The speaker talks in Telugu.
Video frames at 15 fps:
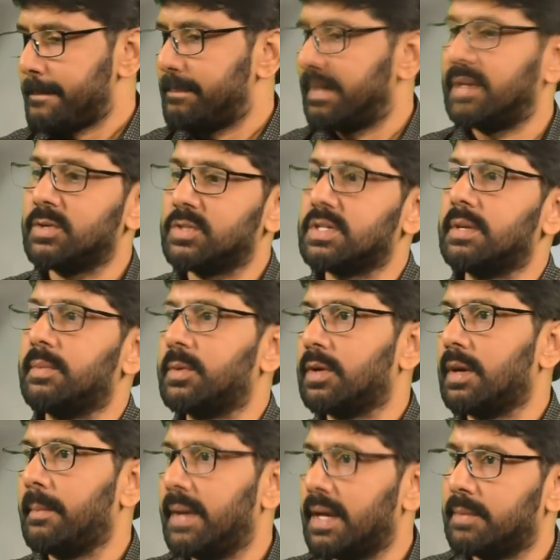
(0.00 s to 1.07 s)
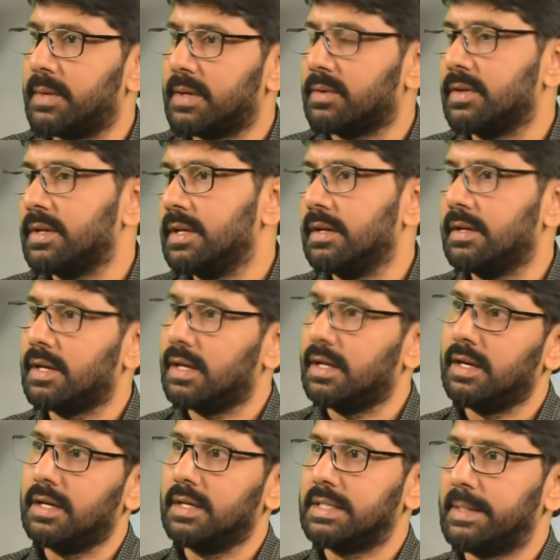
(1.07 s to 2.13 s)
మళ్ళీ వచ్చేటప్పుడు కూడా మేక పట్టుకుని అట్లా
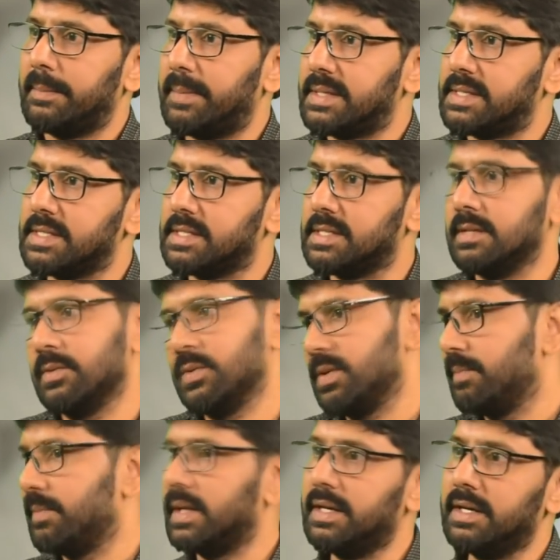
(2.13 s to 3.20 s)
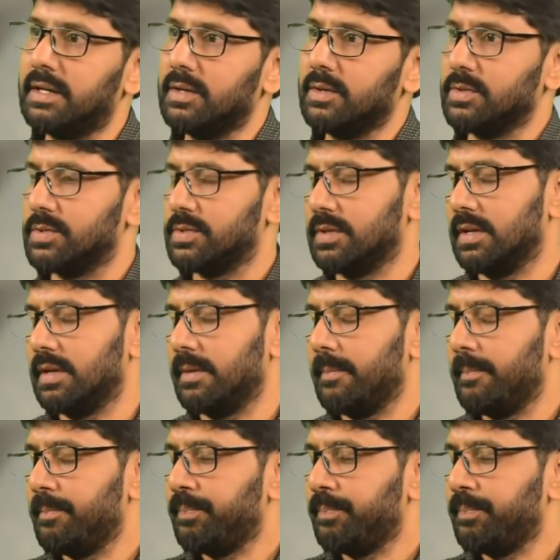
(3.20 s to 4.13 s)
చెప్పేసేసి మళ్ళీ ఇంట్లోకి వస్తున్నాడు